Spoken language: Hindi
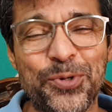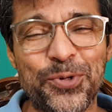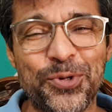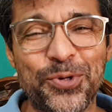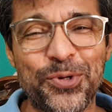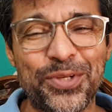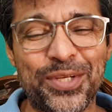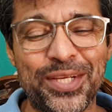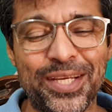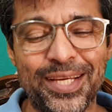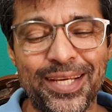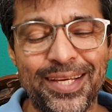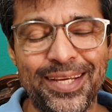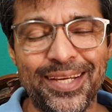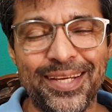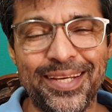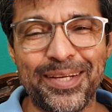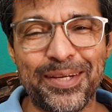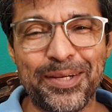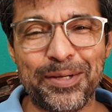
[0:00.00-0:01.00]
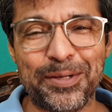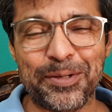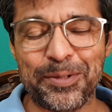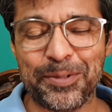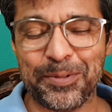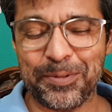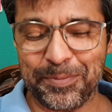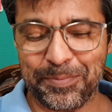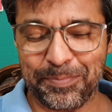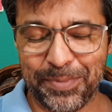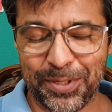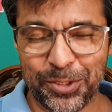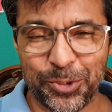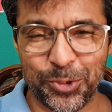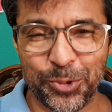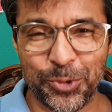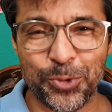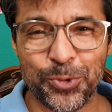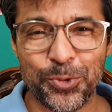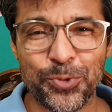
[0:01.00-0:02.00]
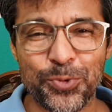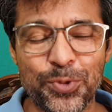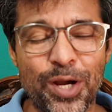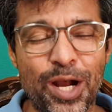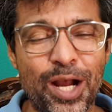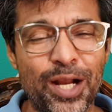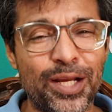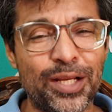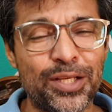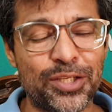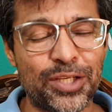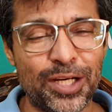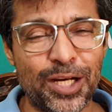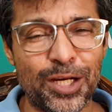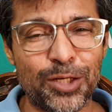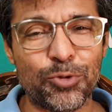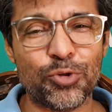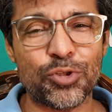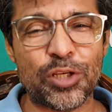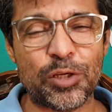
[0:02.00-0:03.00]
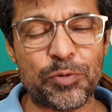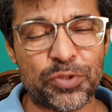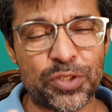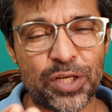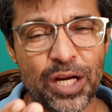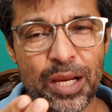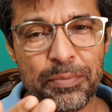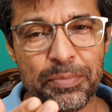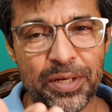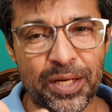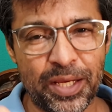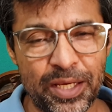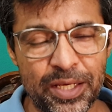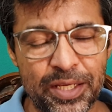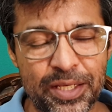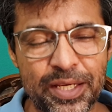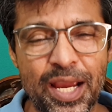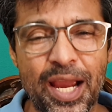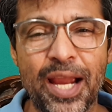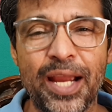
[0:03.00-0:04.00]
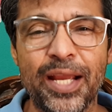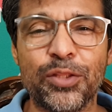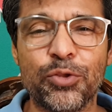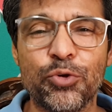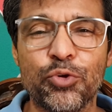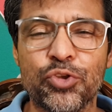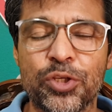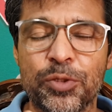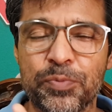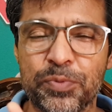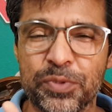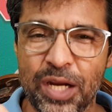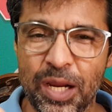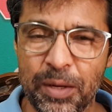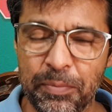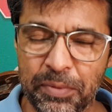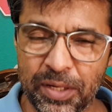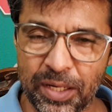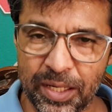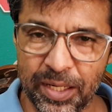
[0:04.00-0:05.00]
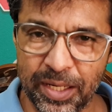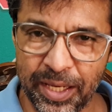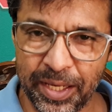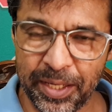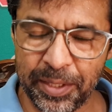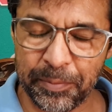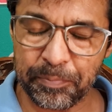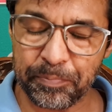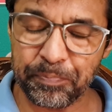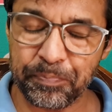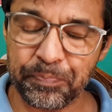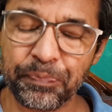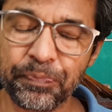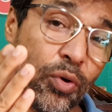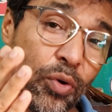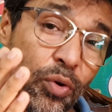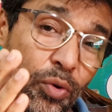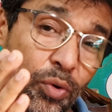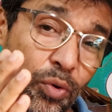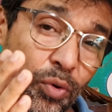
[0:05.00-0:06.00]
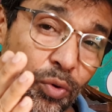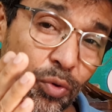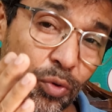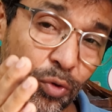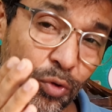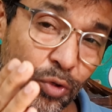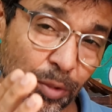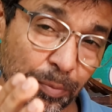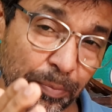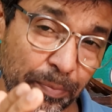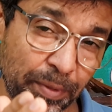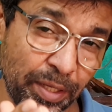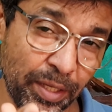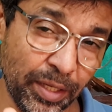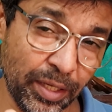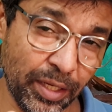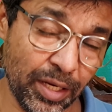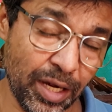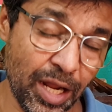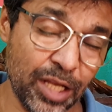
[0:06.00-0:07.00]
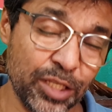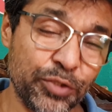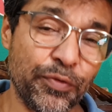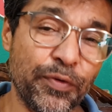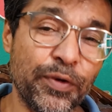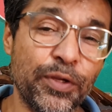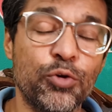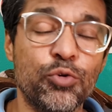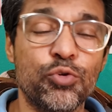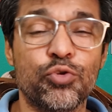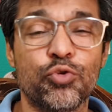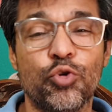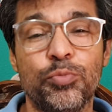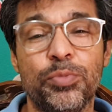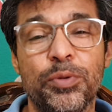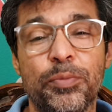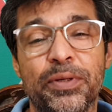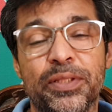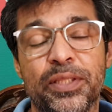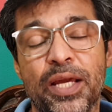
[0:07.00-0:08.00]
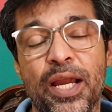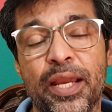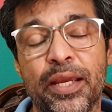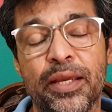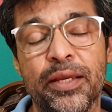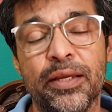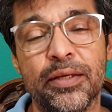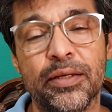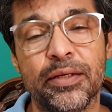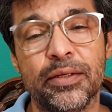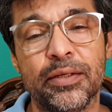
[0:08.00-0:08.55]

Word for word: और जी बच्चों अगर चैनल को सब्सक्राइब नहीं किया है तो सब्सक्राइब कर लें और अपने क्लास फेलोज़ को भी बताएं